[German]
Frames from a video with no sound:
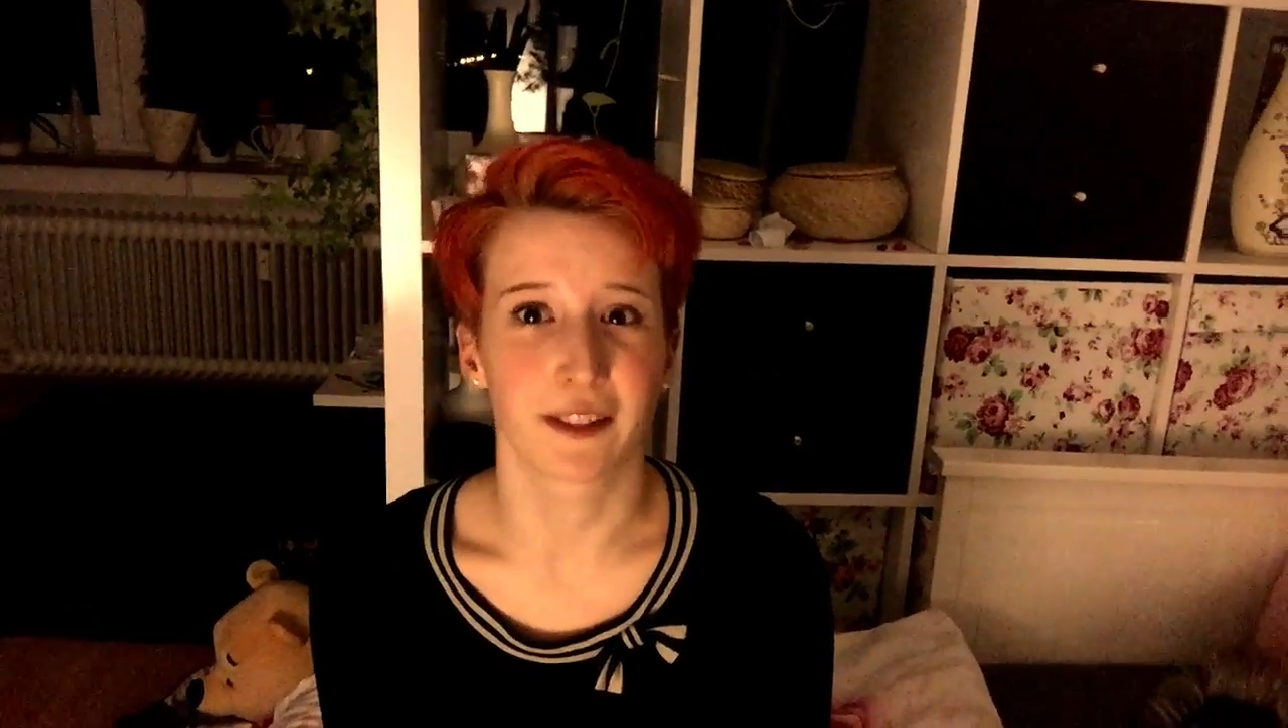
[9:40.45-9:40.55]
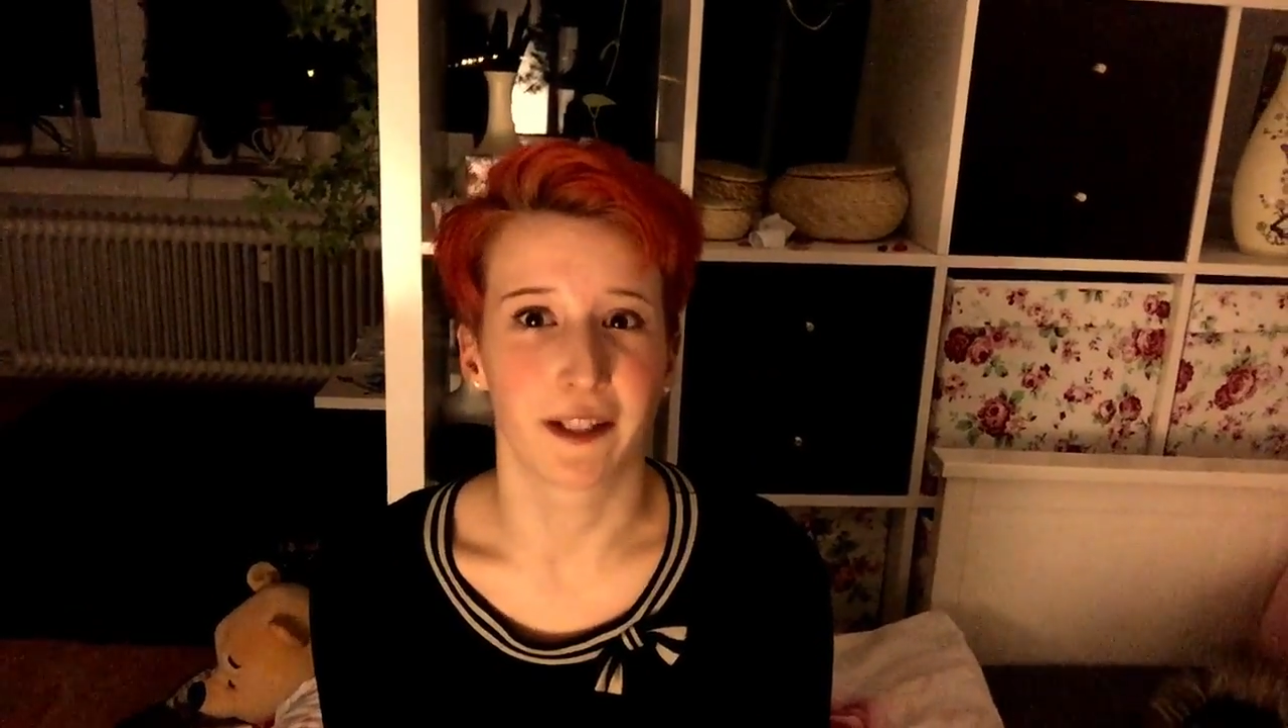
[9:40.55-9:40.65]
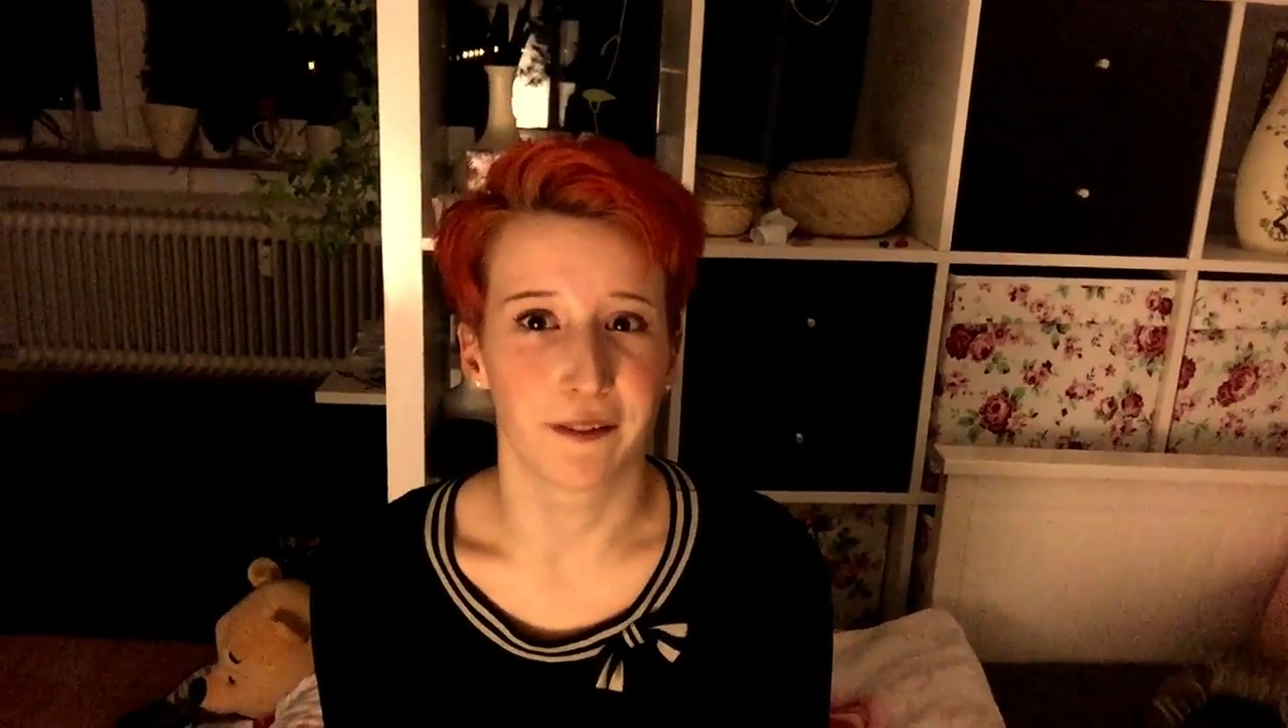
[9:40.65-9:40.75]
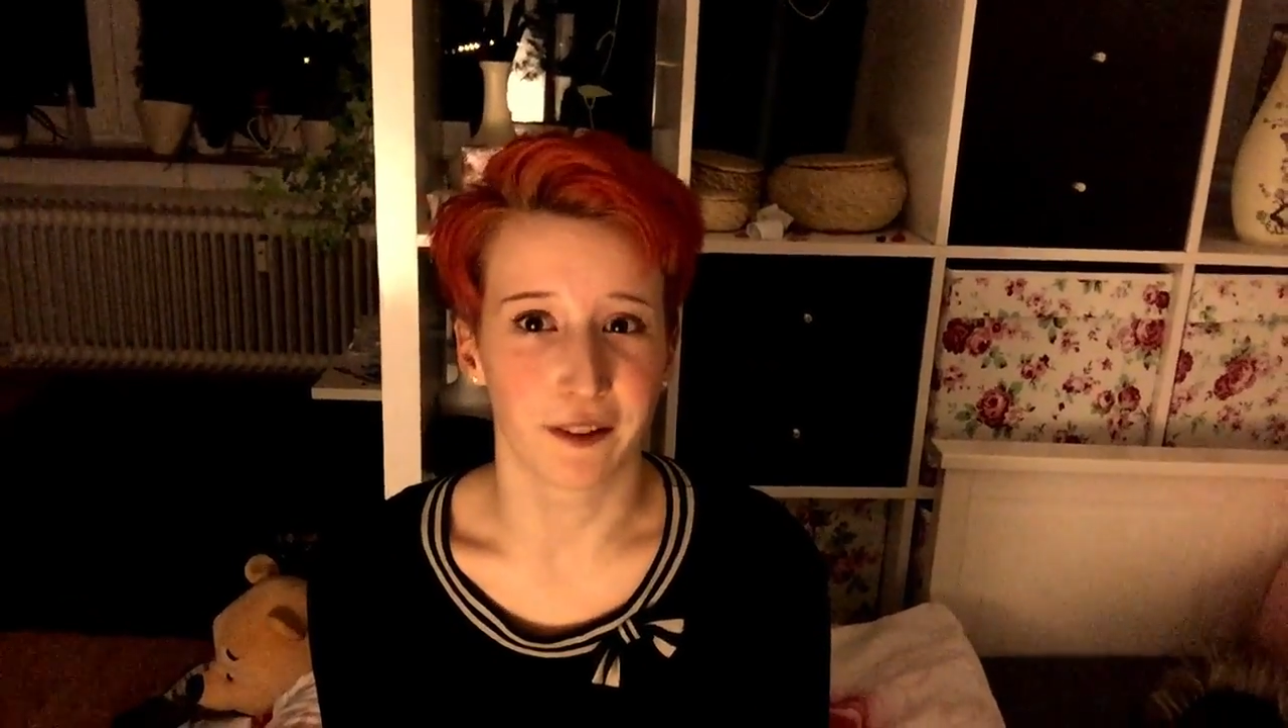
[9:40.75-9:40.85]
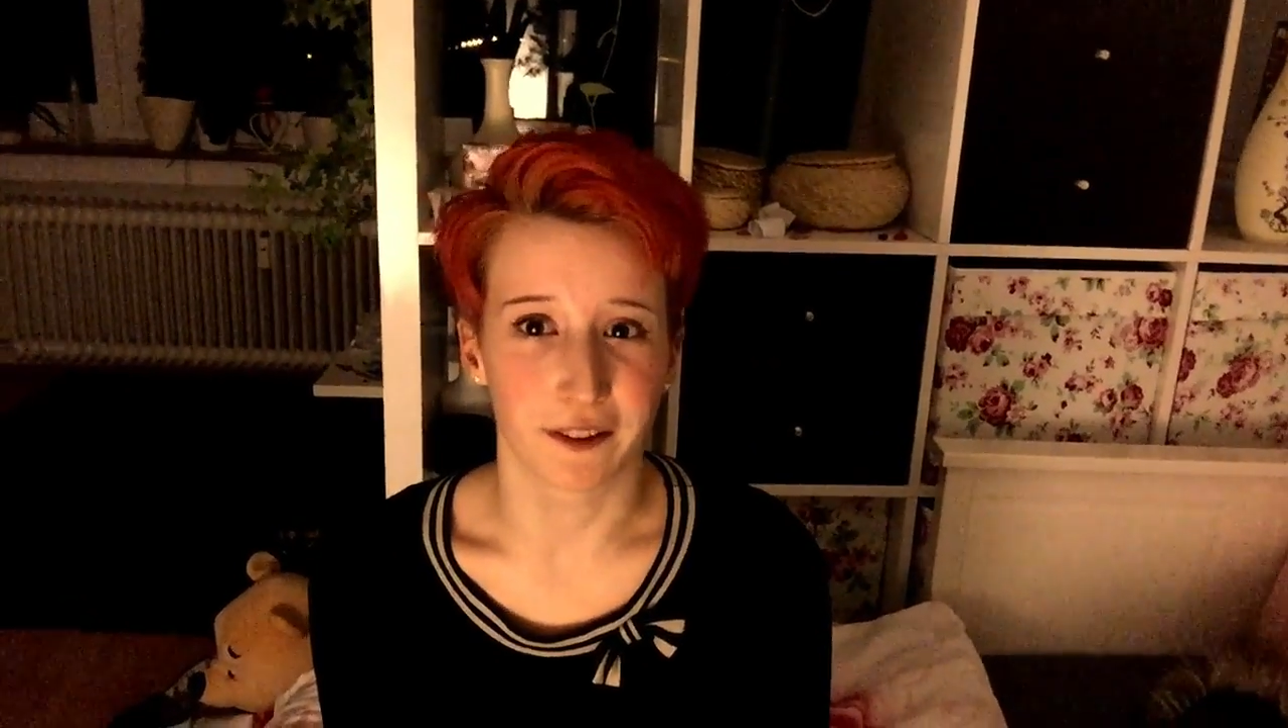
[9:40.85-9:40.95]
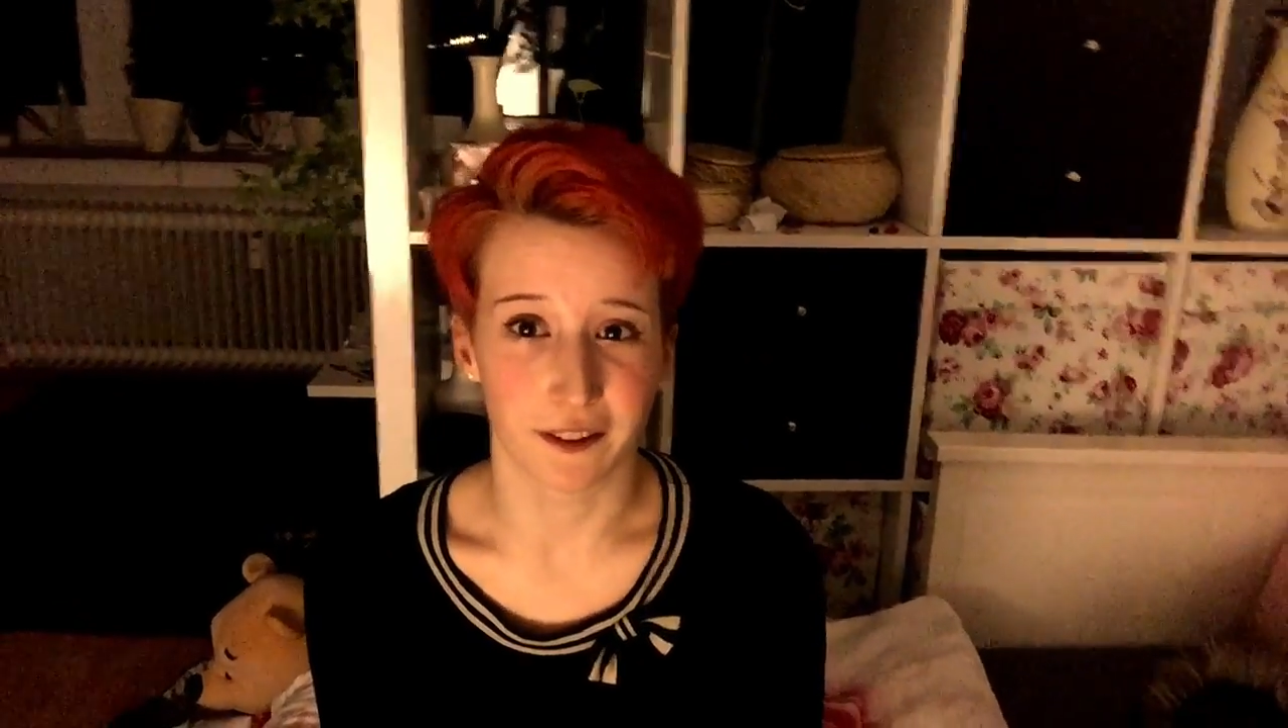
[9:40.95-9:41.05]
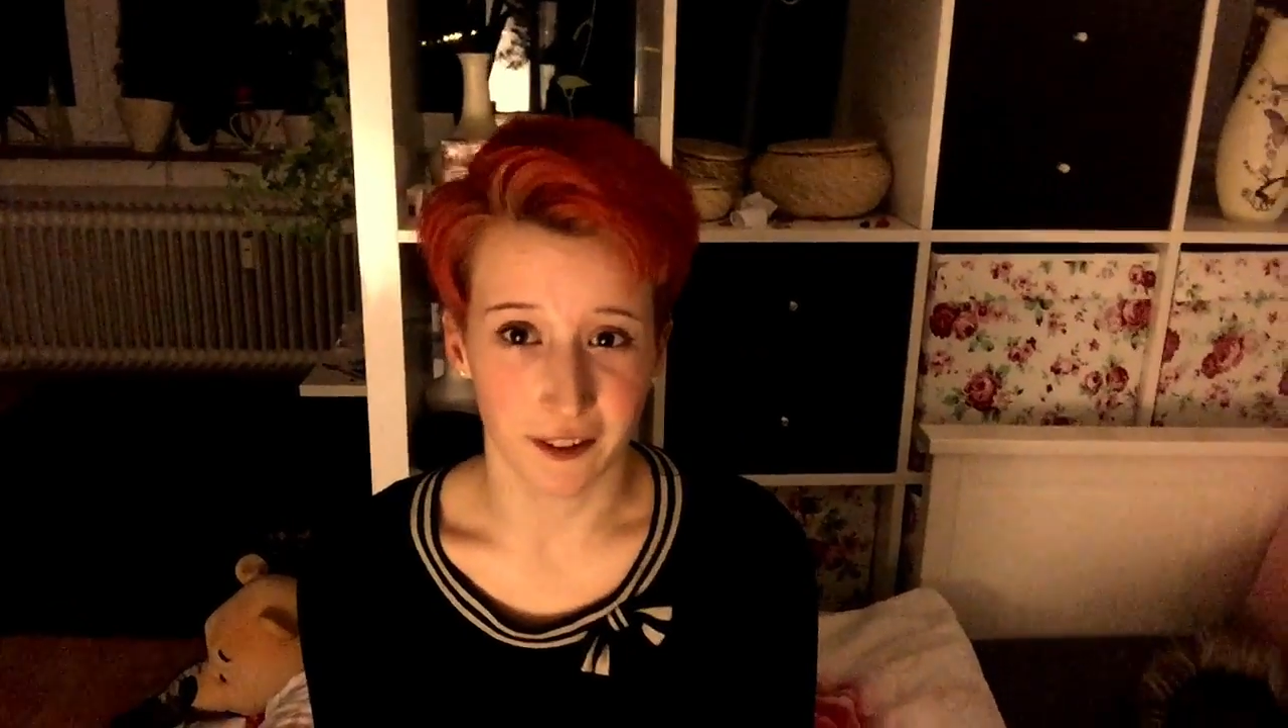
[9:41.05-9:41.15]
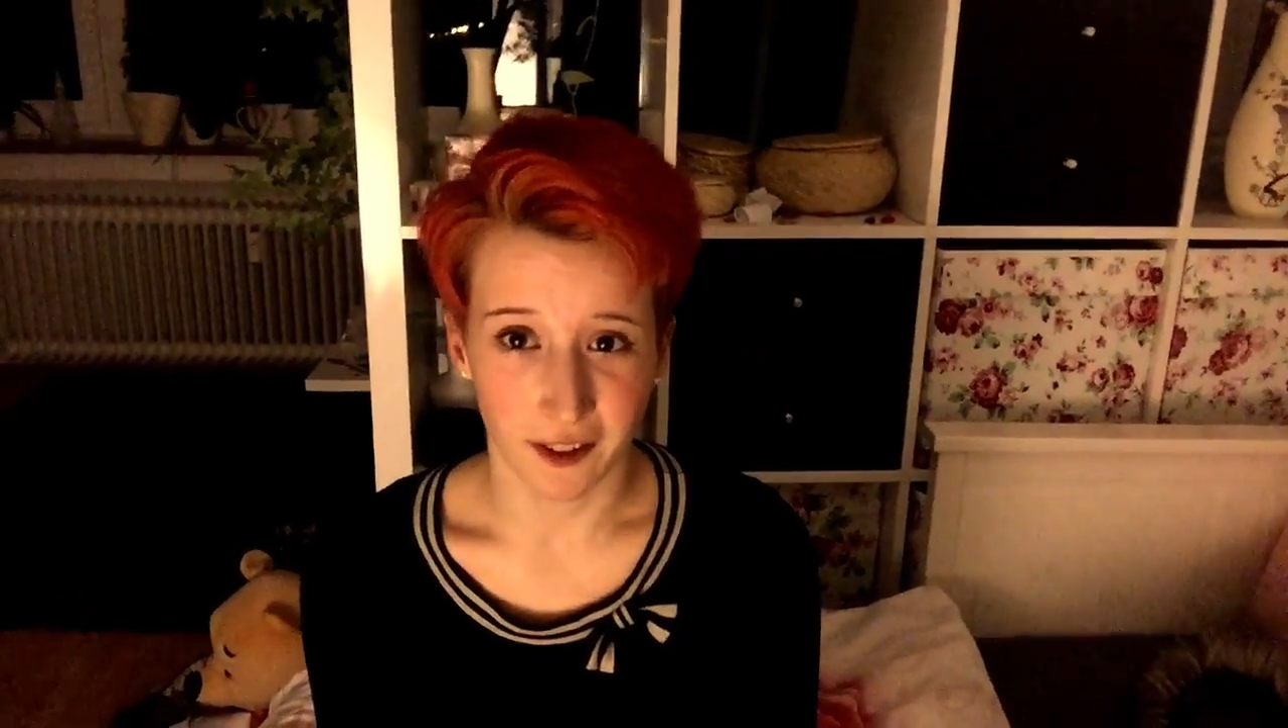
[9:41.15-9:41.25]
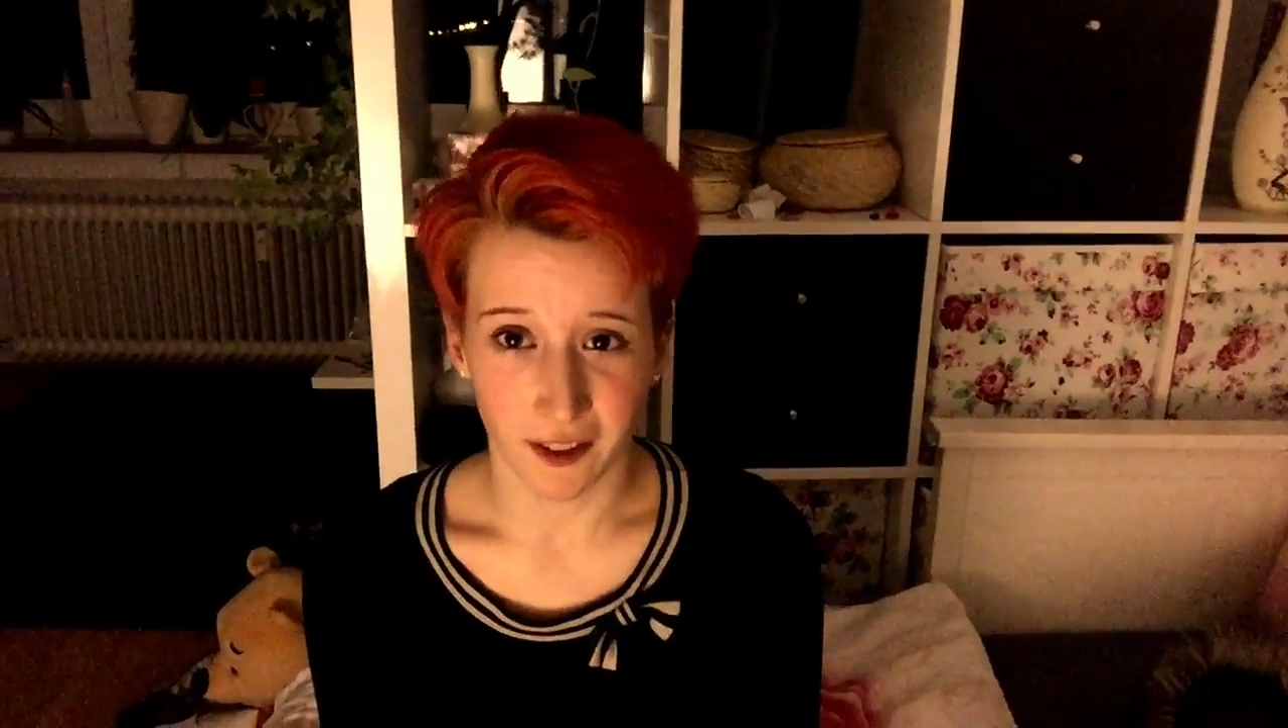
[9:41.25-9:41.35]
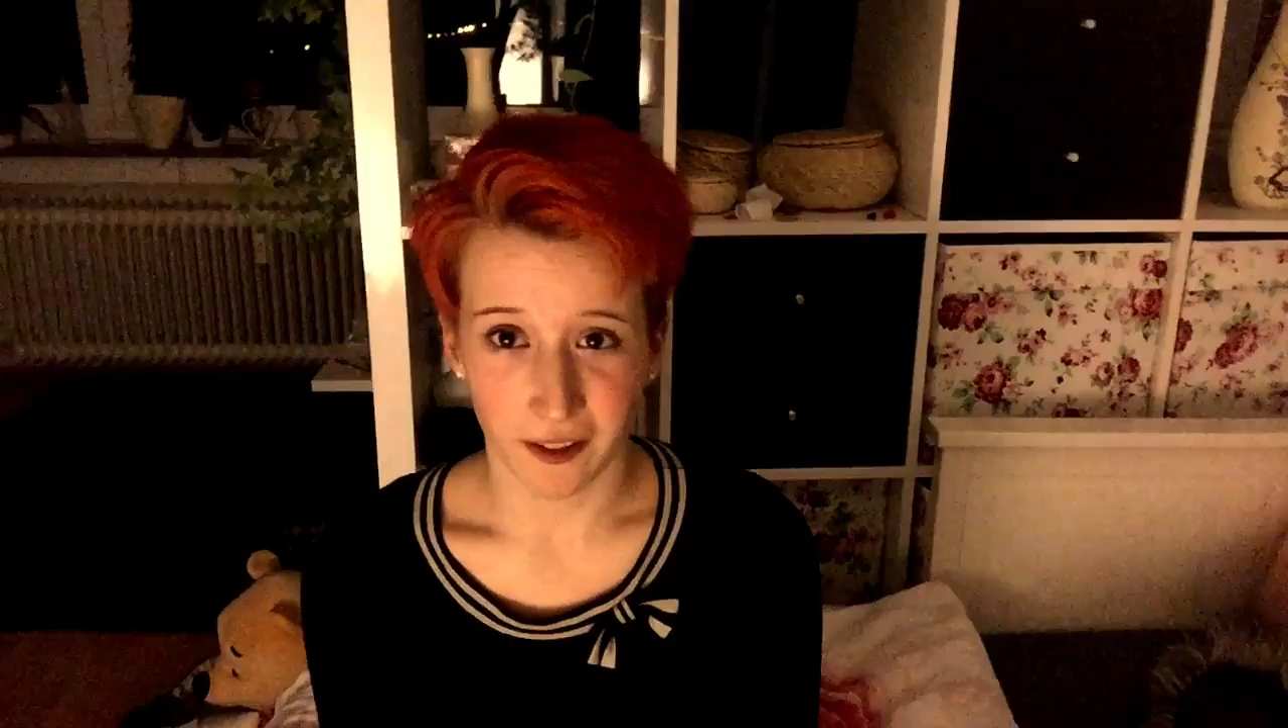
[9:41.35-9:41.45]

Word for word: eindeutig.